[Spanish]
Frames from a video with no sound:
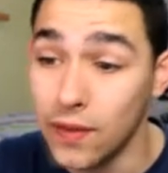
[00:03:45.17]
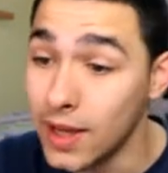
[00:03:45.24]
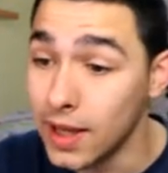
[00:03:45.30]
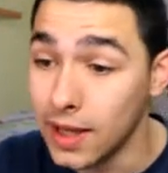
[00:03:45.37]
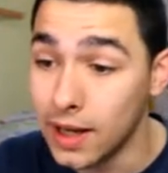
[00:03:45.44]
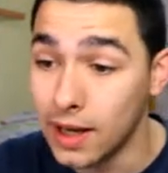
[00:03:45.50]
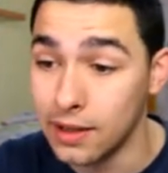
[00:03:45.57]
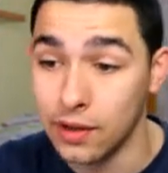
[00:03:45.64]

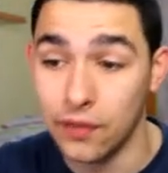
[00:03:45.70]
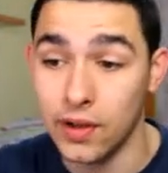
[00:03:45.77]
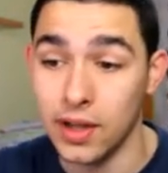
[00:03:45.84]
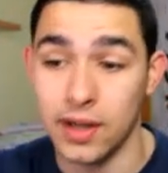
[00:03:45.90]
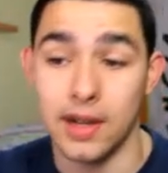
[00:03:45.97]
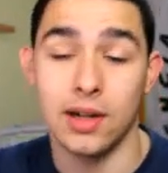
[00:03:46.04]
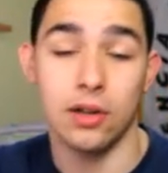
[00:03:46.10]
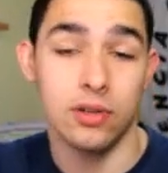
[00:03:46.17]
filigra
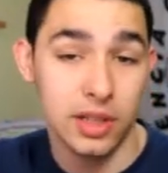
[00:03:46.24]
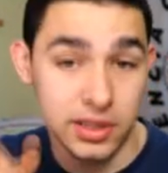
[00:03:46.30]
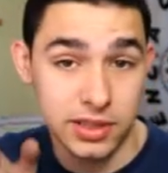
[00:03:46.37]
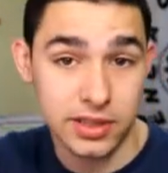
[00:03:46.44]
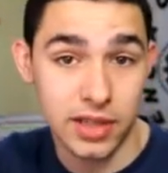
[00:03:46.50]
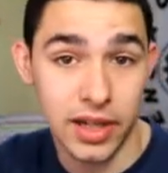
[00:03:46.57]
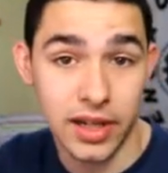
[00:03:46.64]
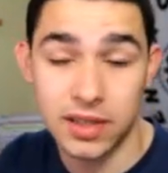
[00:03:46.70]
filigrana o
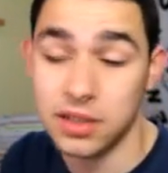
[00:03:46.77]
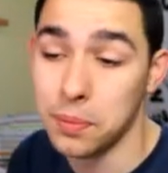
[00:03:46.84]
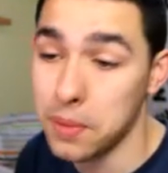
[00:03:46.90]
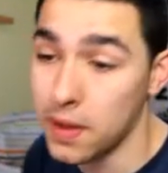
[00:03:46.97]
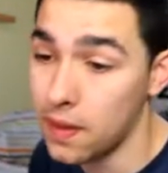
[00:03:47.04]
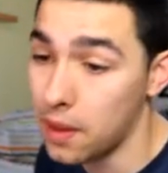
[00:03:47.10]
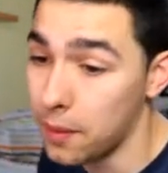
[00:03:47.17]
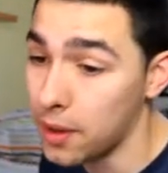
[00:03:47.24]
tres estrellas de
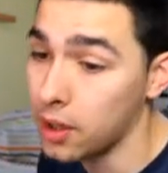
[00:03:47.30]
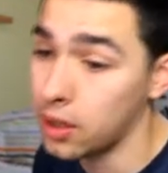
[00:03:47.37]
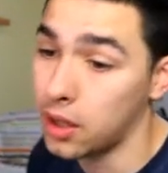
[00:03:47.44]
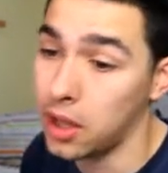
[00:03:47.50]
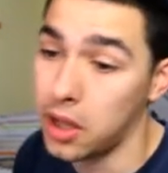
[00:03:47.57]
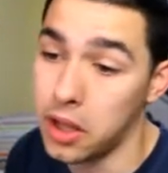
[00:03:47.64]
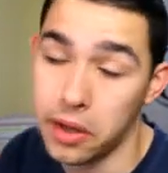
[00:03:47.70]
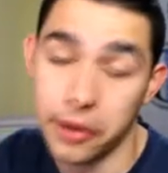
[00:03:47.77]
pie débil
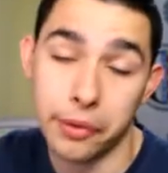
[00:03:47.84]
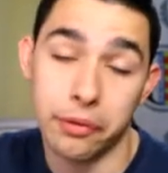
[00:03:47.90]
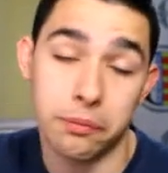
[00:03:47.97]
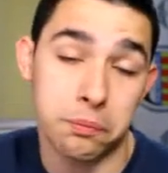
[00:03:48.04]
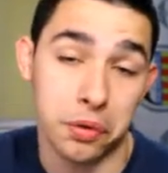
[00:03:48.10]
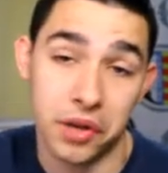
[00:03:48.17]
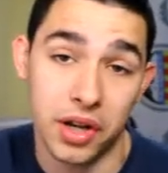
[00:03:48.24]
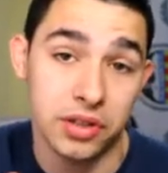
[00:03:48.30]
que
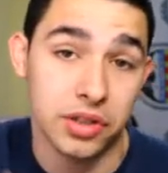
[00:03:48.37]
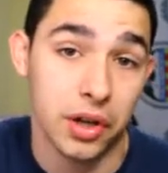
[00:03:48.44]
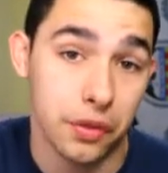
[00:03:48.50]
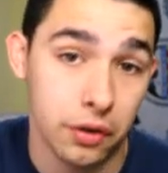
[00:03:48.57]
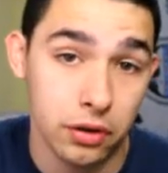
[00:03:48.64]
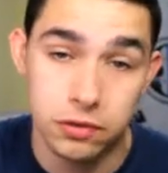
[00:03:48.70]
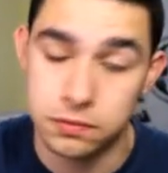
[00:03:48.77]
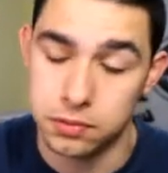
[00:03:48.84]
podrían ser
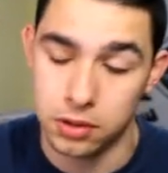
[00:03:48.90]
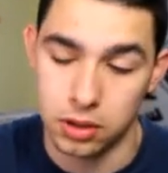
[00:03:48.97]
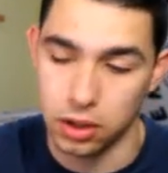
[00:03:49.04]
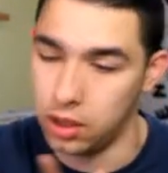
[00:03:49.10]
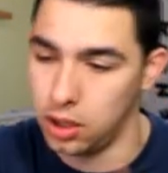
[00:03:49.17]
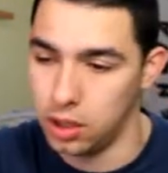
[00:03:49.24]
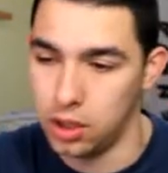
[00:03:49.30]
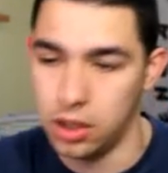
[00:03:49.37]
dos,
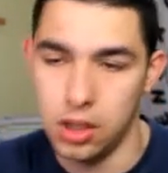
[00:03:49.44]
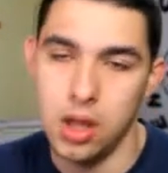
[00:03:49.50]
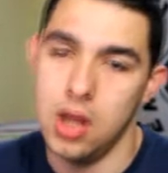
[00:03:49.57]
porque